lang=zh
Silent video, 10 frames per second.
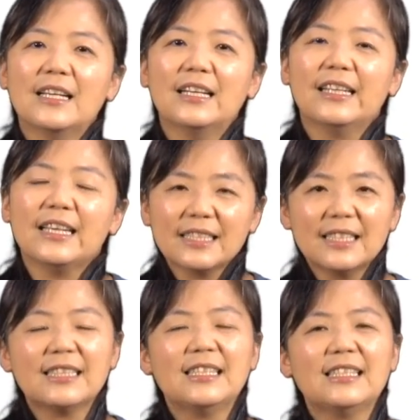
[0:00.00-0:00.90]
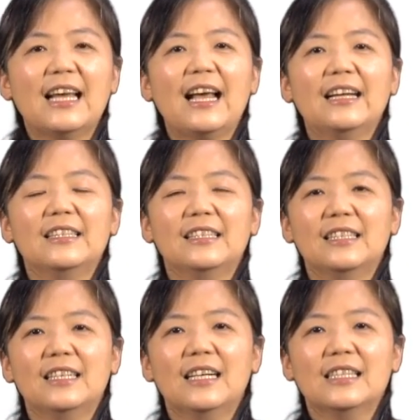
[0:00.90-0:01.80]
天色渐渐暗了，
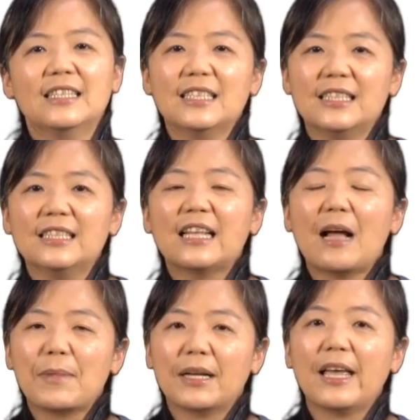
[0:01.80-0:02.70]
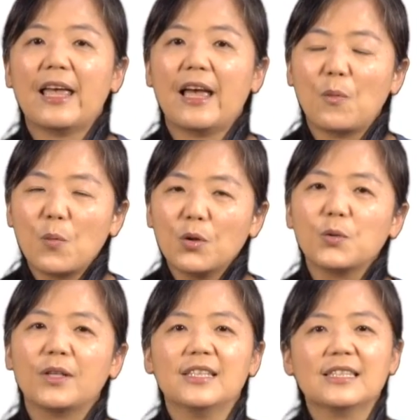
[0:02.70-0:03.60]
其实他们可以很温
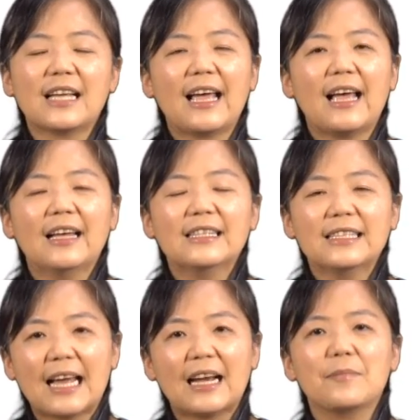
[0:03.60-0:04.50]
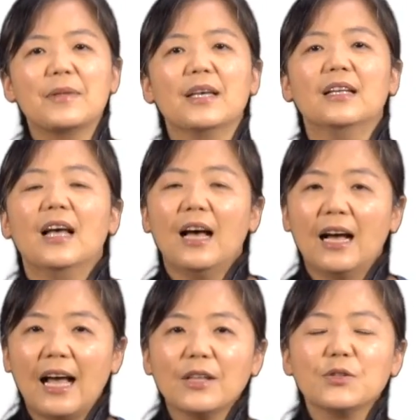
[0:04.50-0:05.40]
暖的在。家里面很
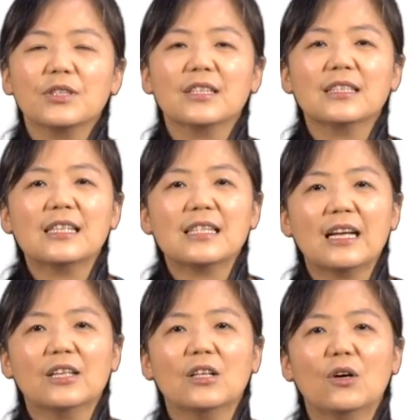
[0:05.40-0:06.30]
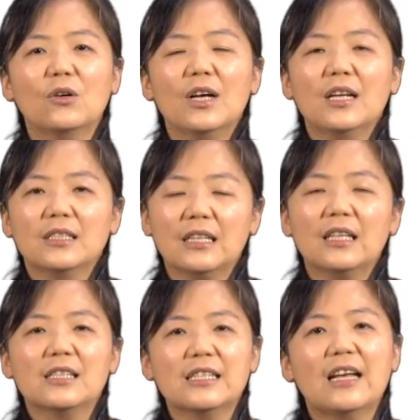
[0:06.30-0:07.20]
安全的，在家里头真
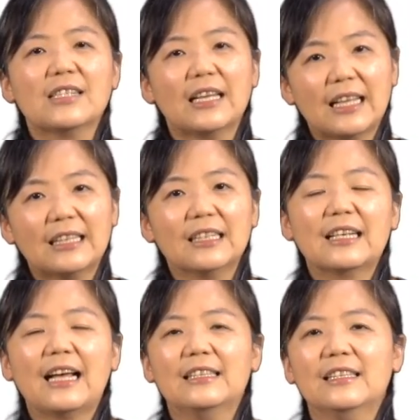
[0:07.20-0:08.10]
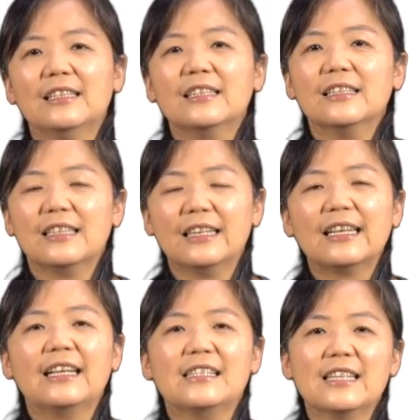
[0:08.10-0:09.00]
的是要相当的感恩跟
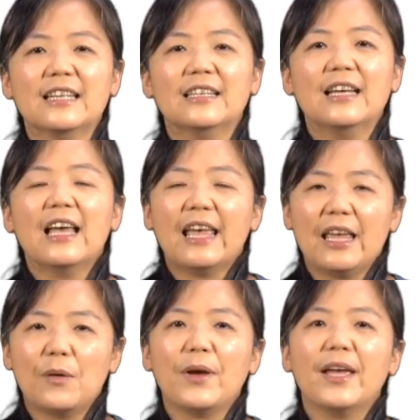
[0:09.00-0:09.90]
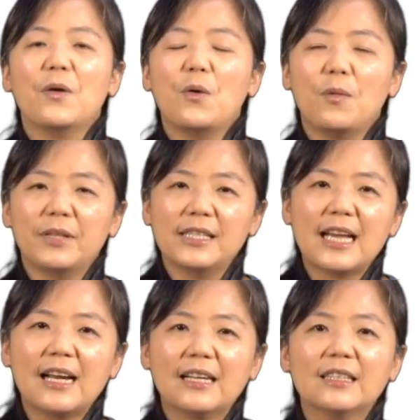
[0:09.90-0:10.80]
感谢，因为我们的
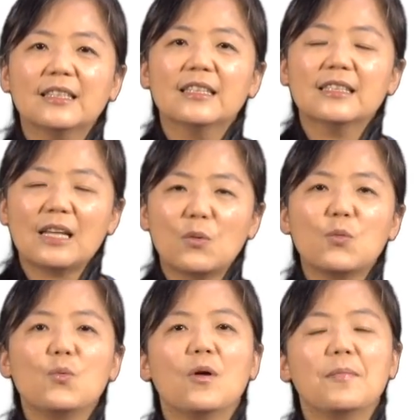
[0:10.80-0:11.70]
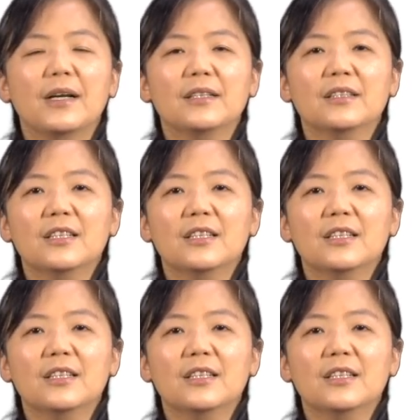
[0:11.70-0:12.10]
家人照顾我们，